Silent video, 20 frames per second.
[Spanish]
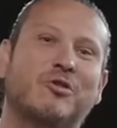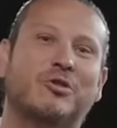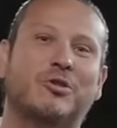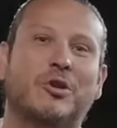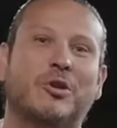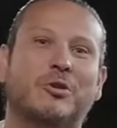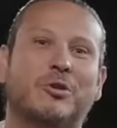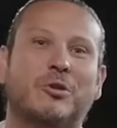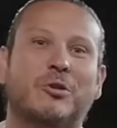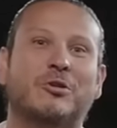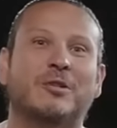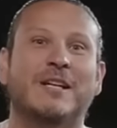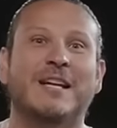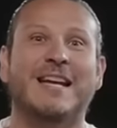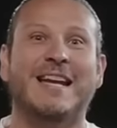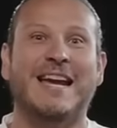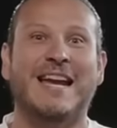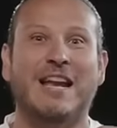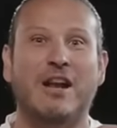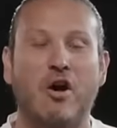nosotros
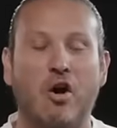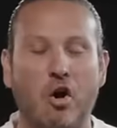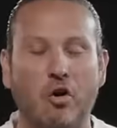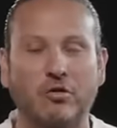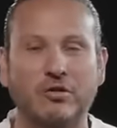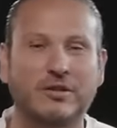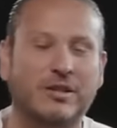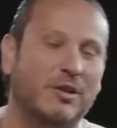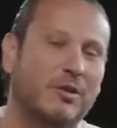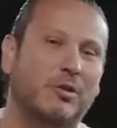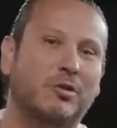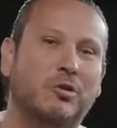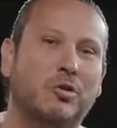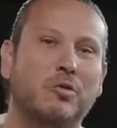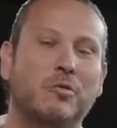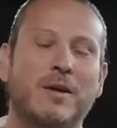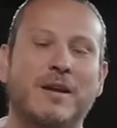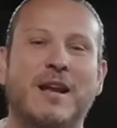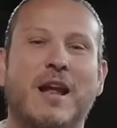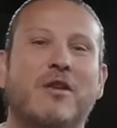el 11 de
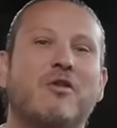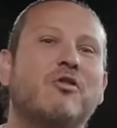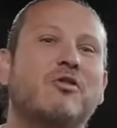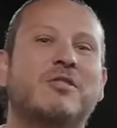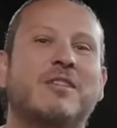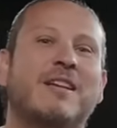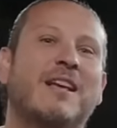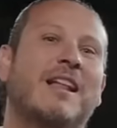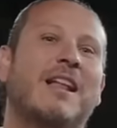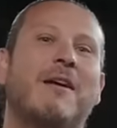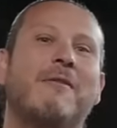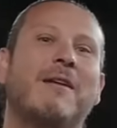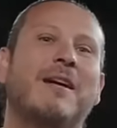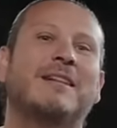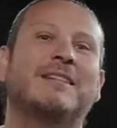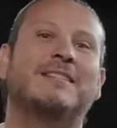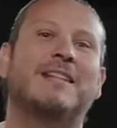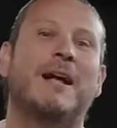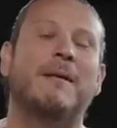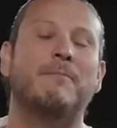octubre en la noche de
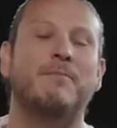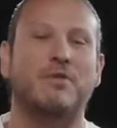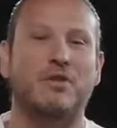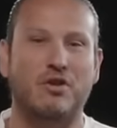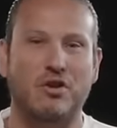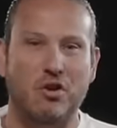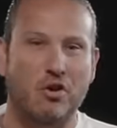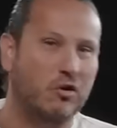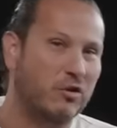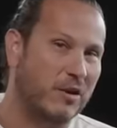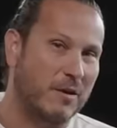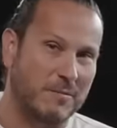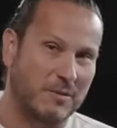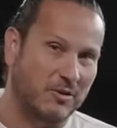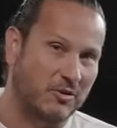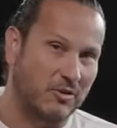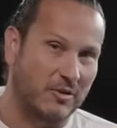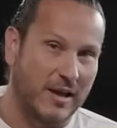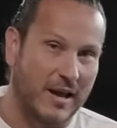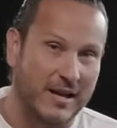alabanza Dios de mi
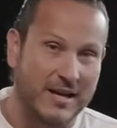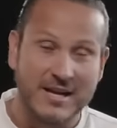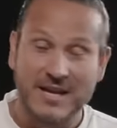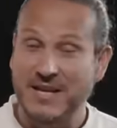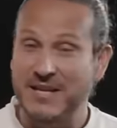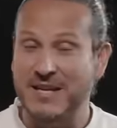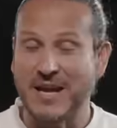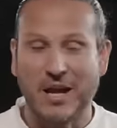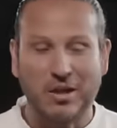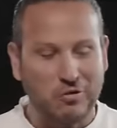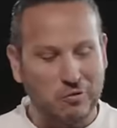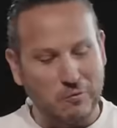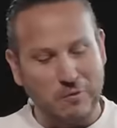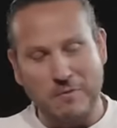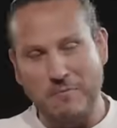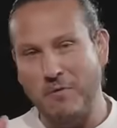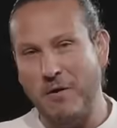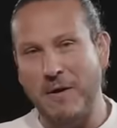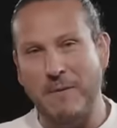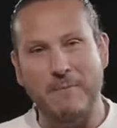ciudad. Ya
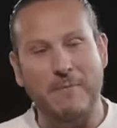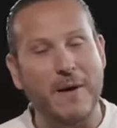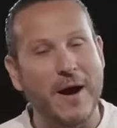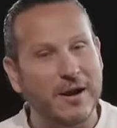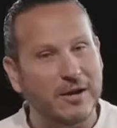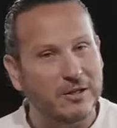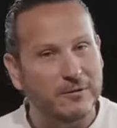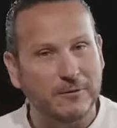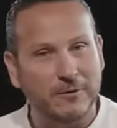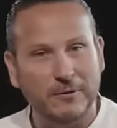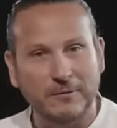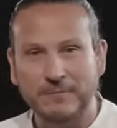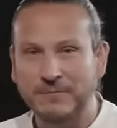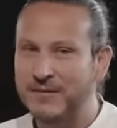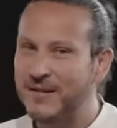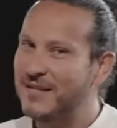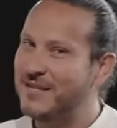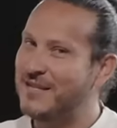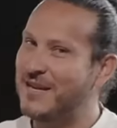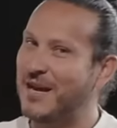estuvimos en Parisville,
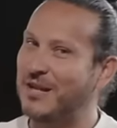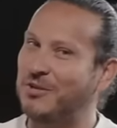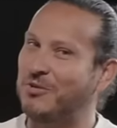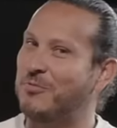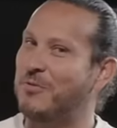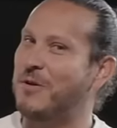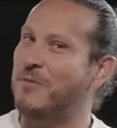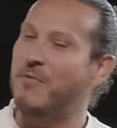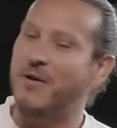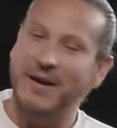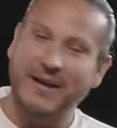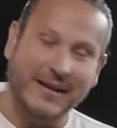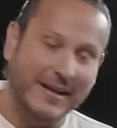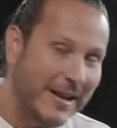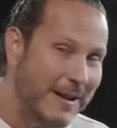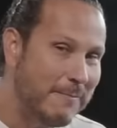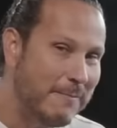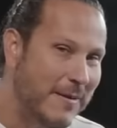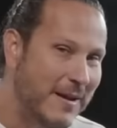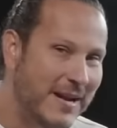ya estuvimos en
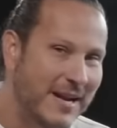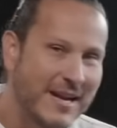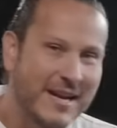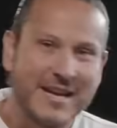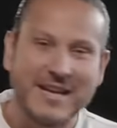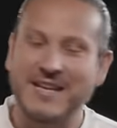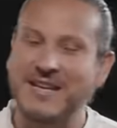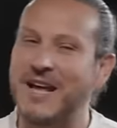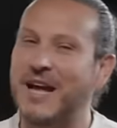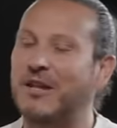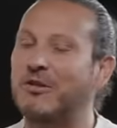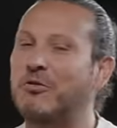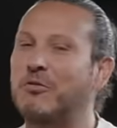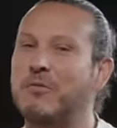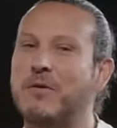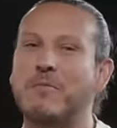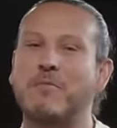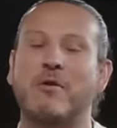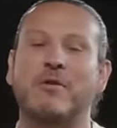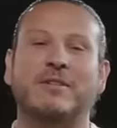Greenville, ya
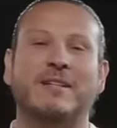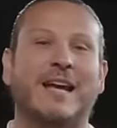estuvimos